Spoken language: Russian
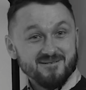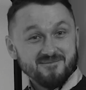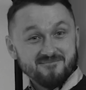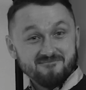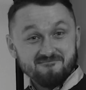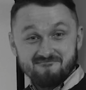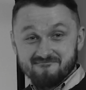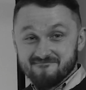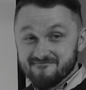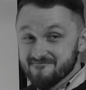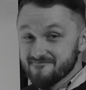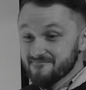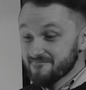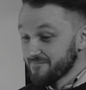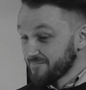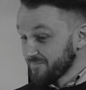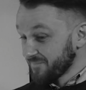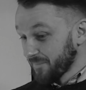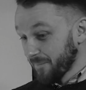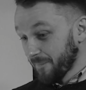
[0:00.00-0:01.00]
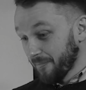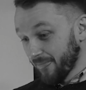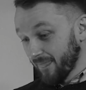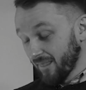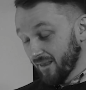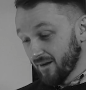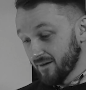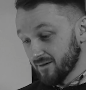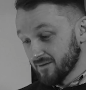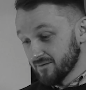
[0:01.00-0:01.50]
Как вамбат, только
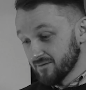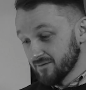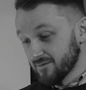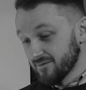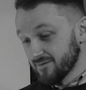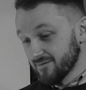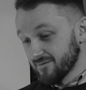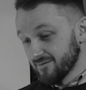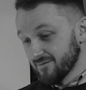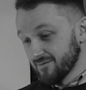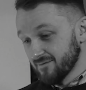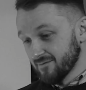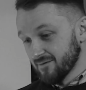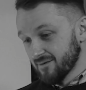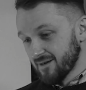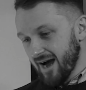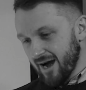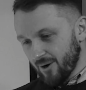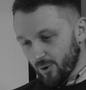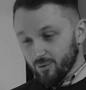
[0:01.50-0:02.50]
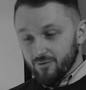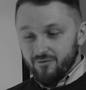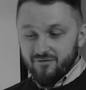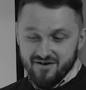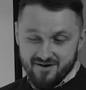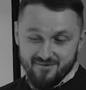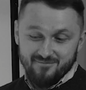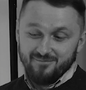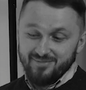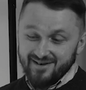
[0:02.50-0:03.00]
корова вамбат будет. Корова
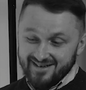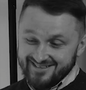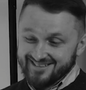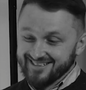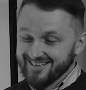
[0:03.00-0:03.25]
вамбат.